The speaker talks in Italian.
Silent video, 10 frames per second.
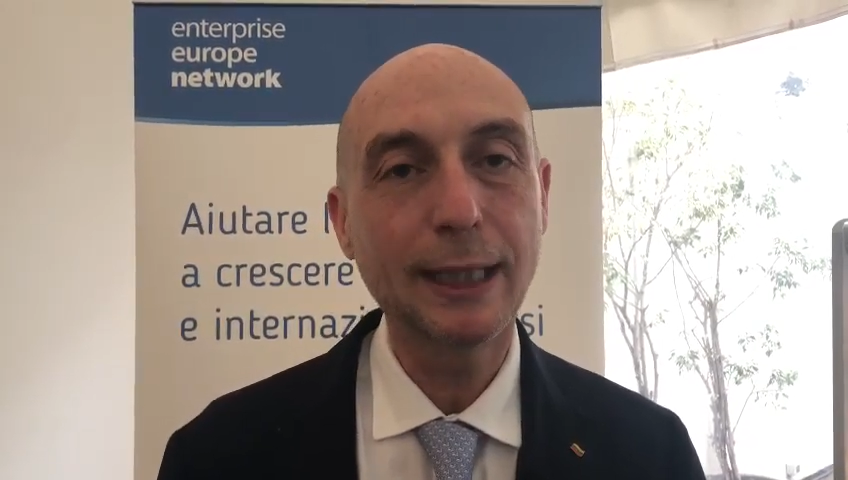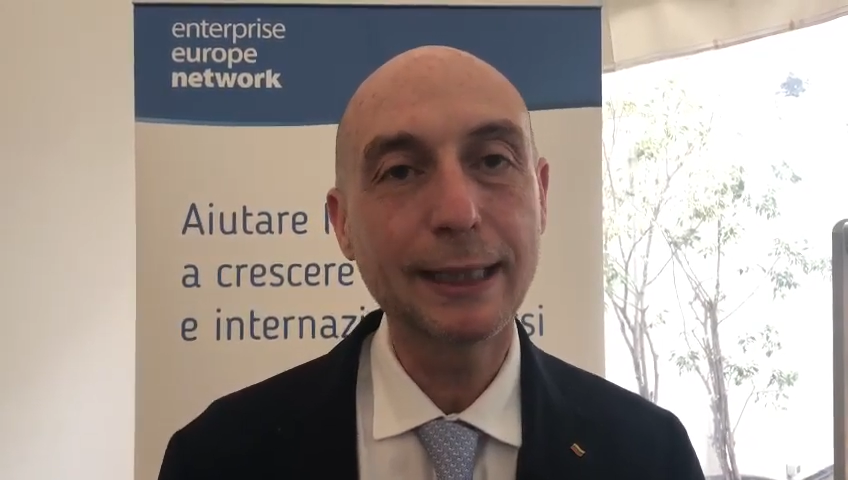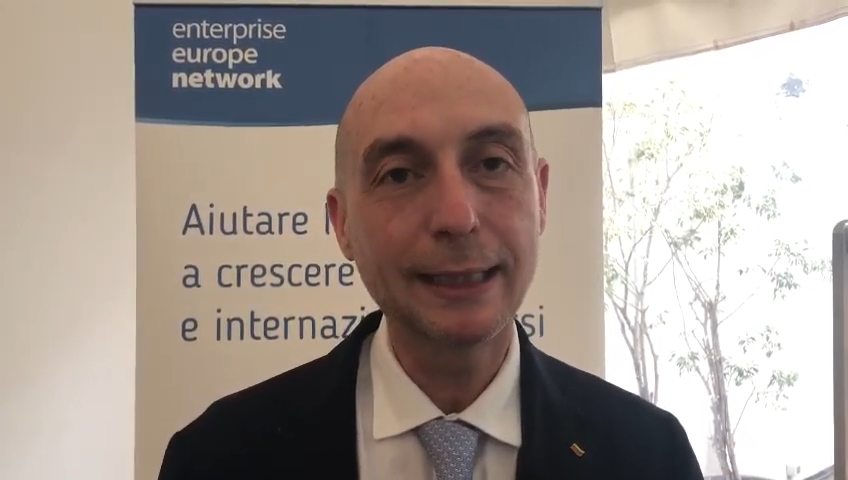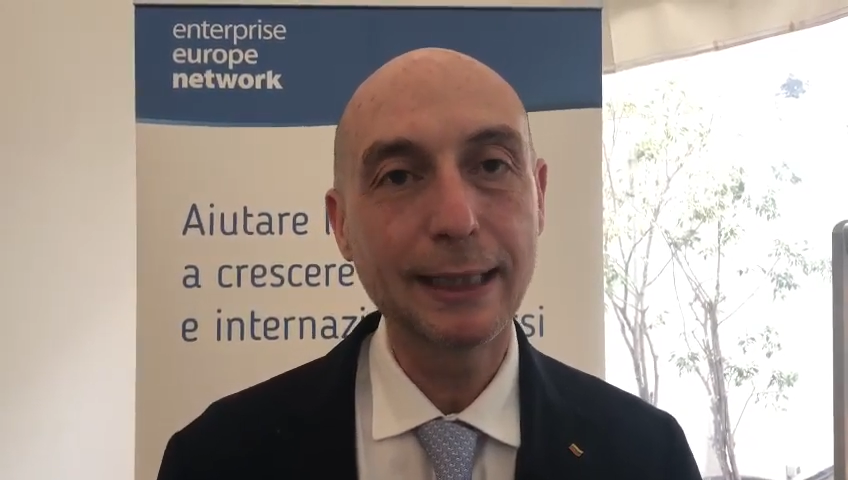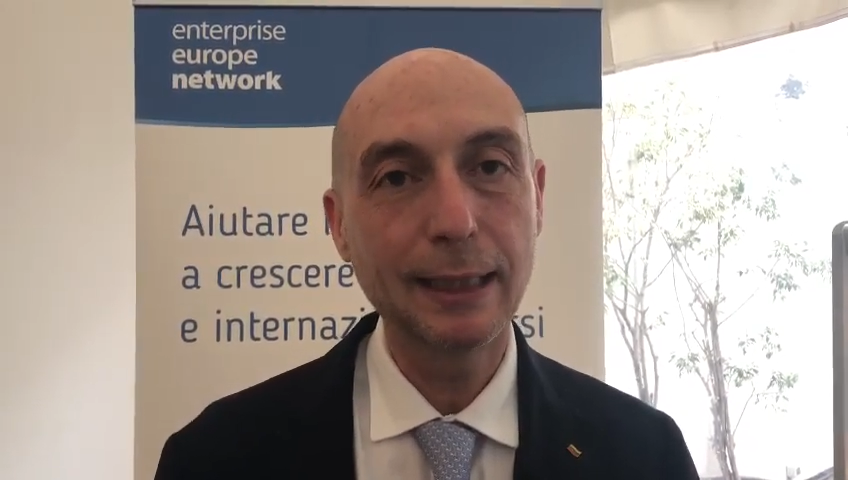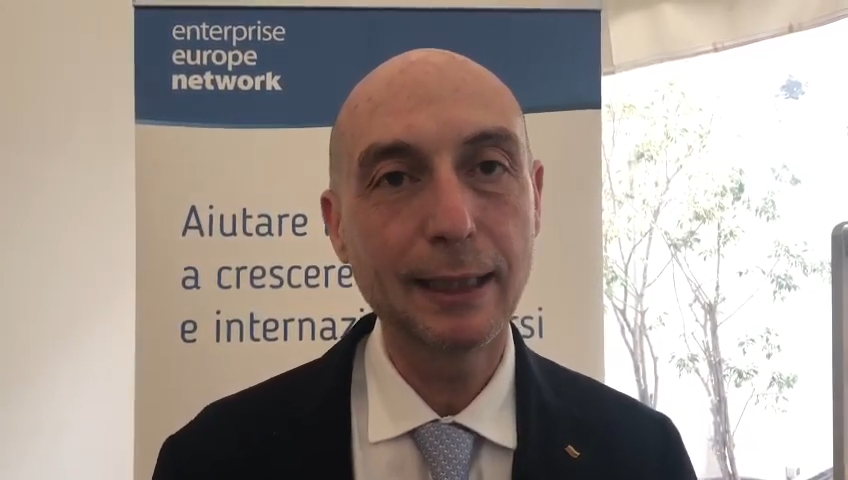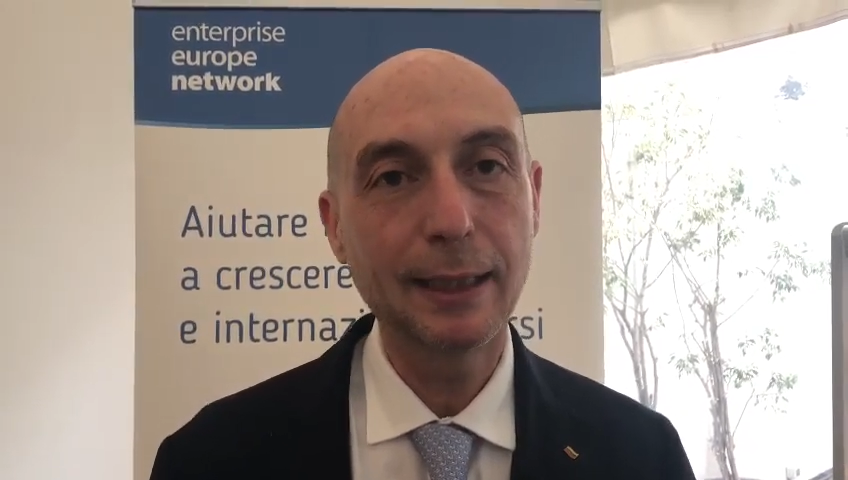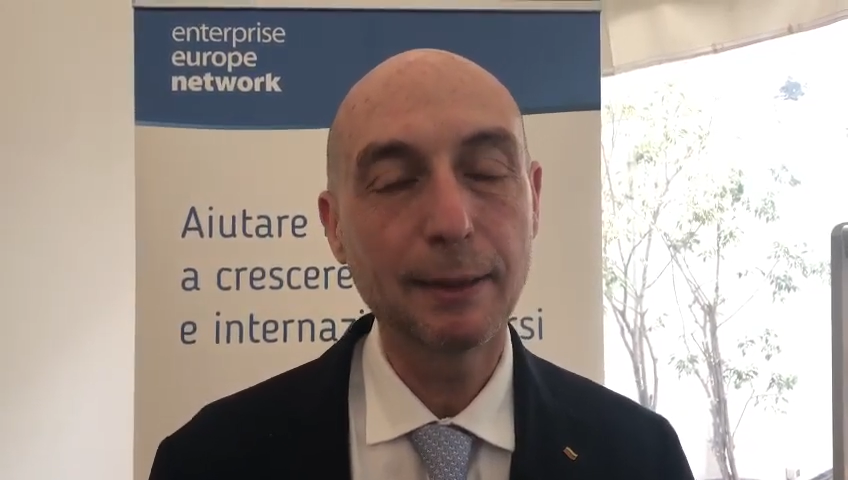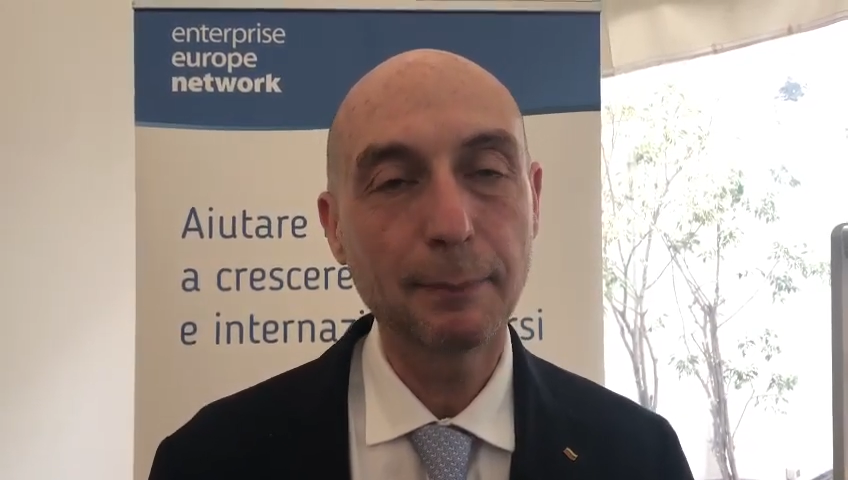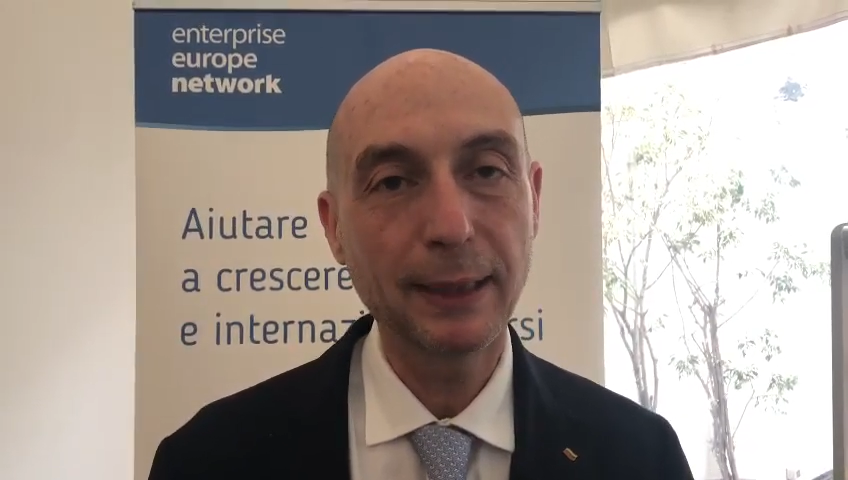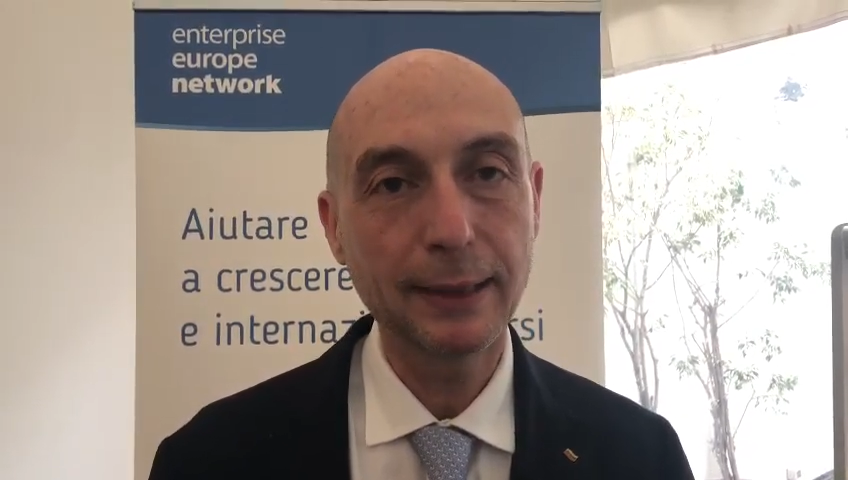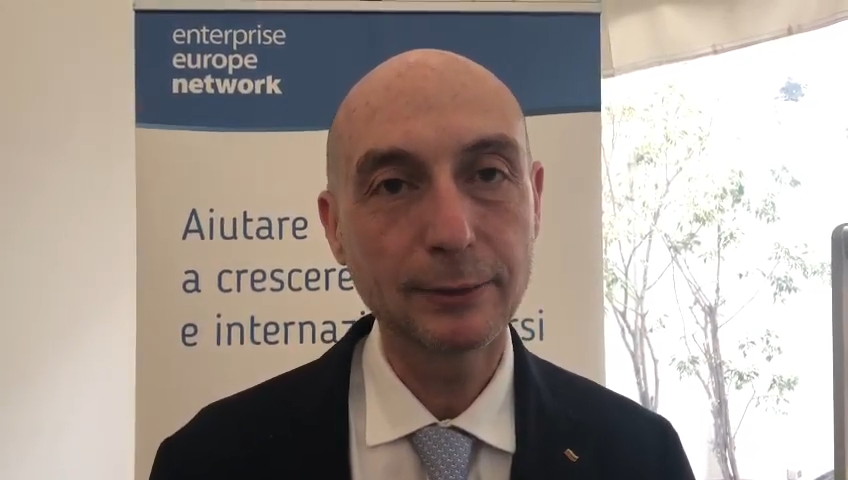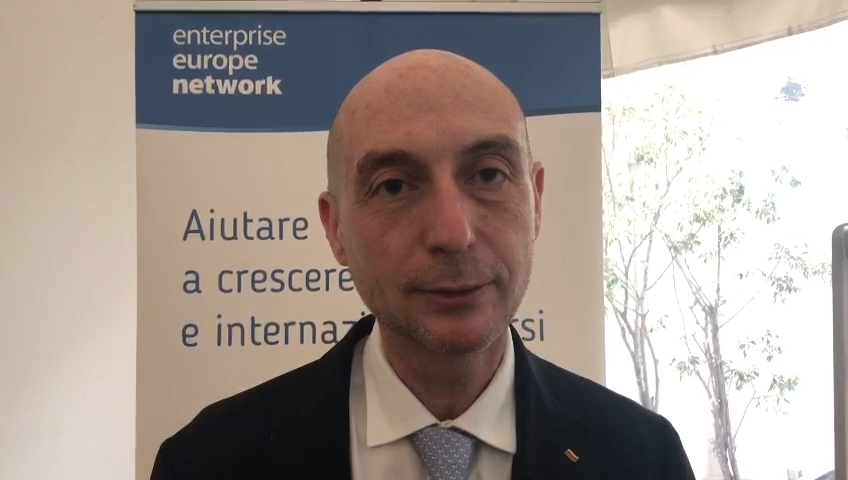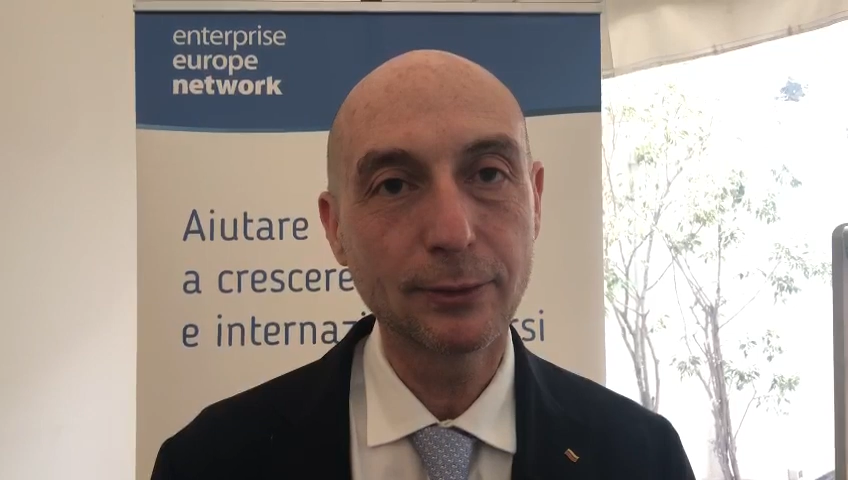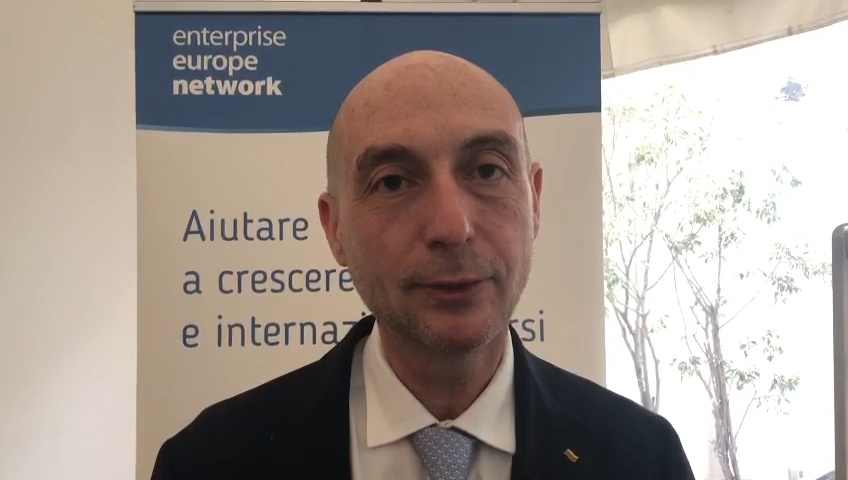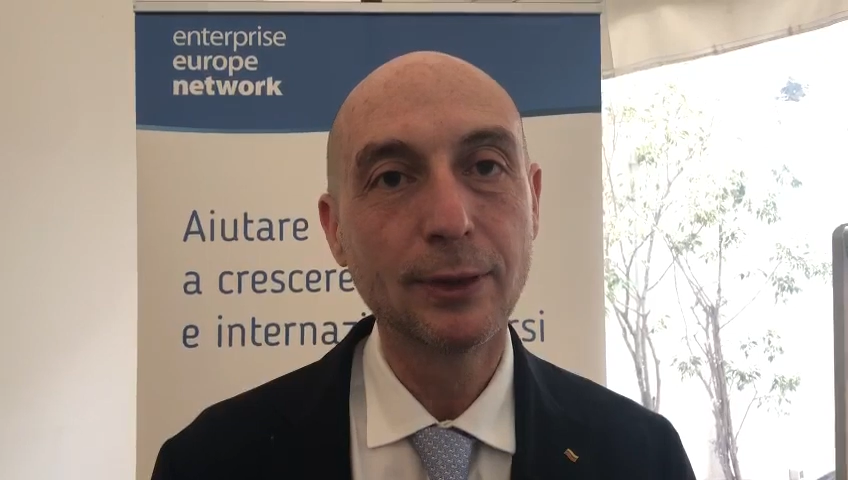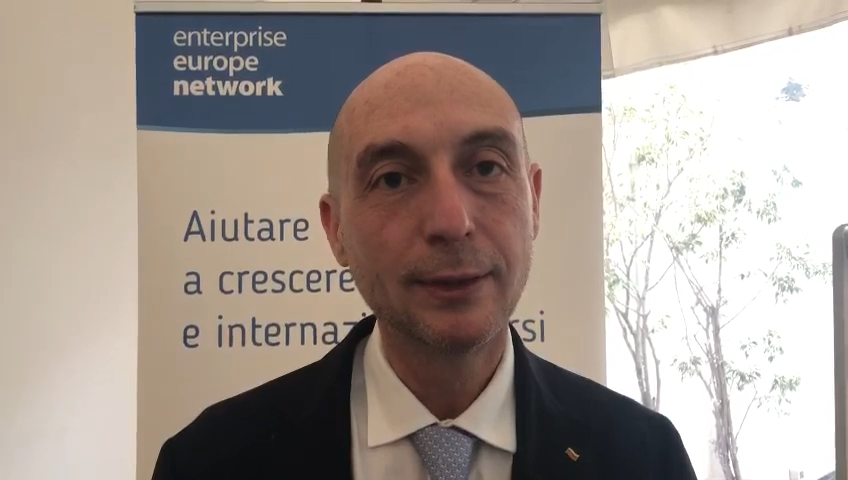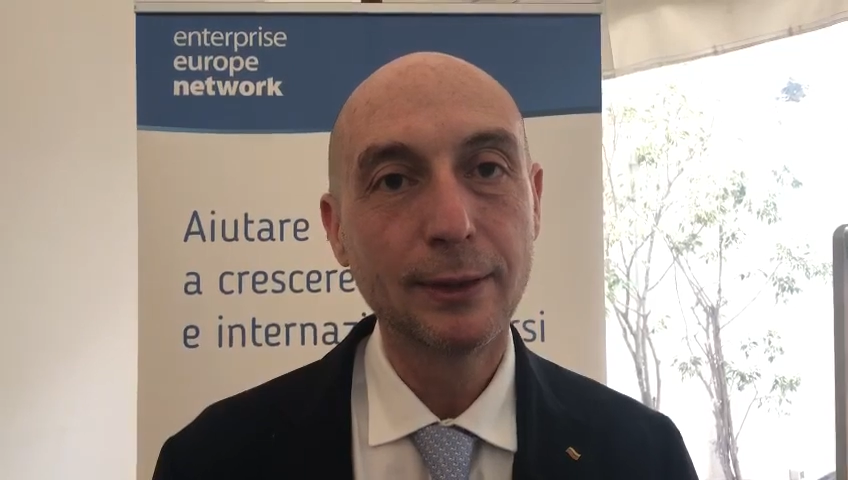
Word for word: anche il Palazzo